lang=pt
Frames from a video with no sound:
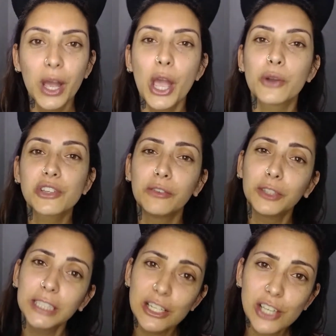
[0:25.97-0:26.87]
eu já
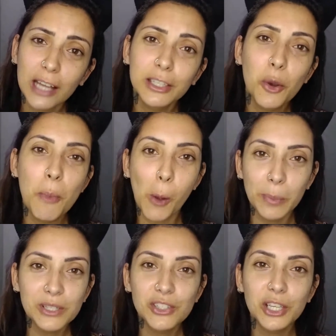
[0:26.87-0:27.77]
vou deixar aqui o meu
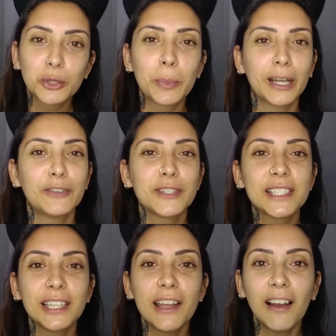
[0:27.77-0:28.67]
pedido para que
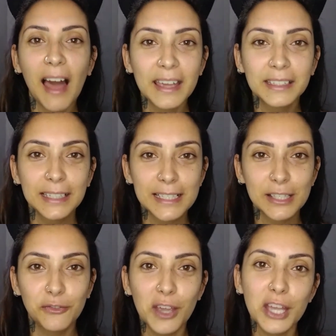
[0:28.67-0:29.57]
você dê like
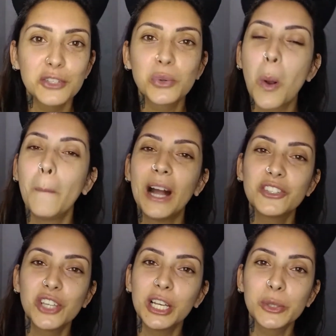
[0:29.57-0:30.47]
nesse vídeo,
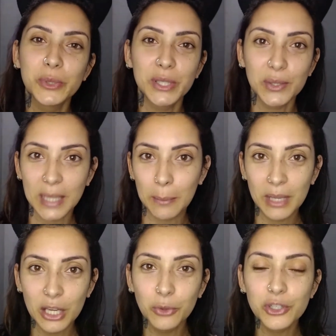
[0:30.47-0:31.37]
compartilhe com seus
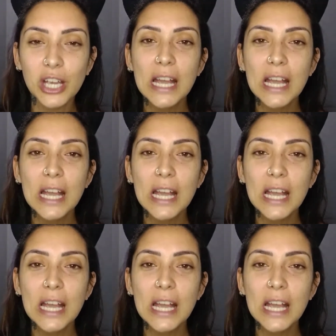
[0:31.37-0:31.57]
amigos,